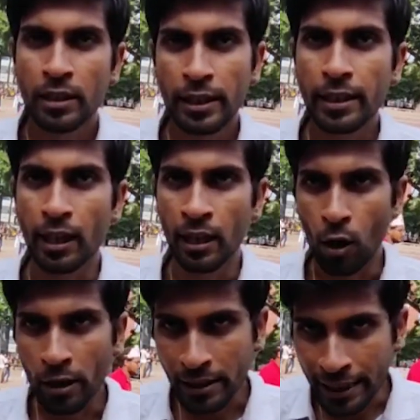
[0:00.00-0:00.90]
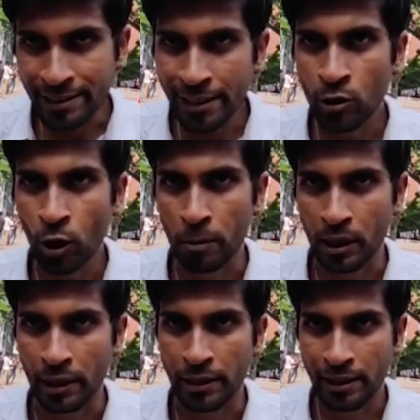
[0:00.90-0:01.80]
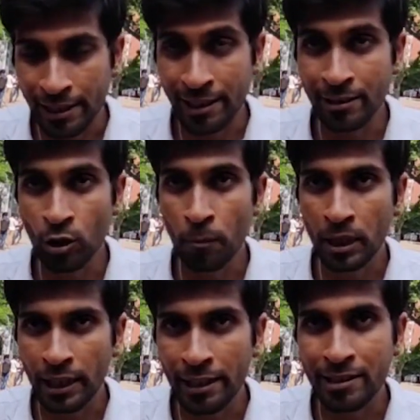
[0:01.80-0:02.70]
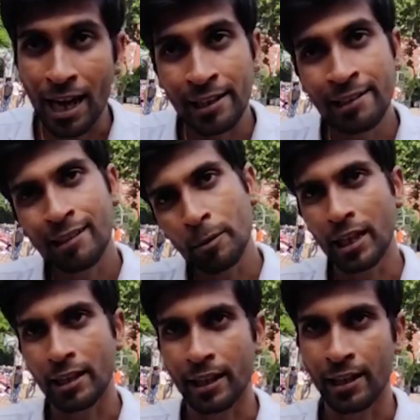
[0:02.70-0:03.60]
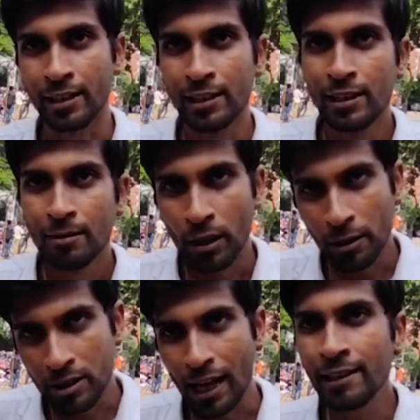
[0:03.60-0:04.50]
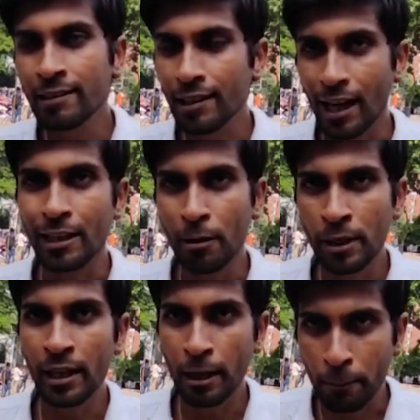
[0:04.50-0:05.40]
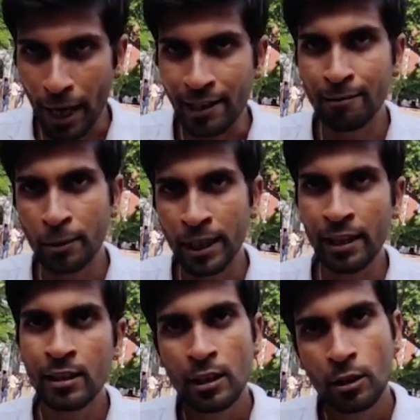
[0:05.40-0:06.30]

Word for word: ठीक है और टीचिंग जॉब्स के लिए टीचिंग जॉब्स के लिए 40 से भी ज़्यादा है मतलब 40 से ज़्यादा भी है अगर 42 भी है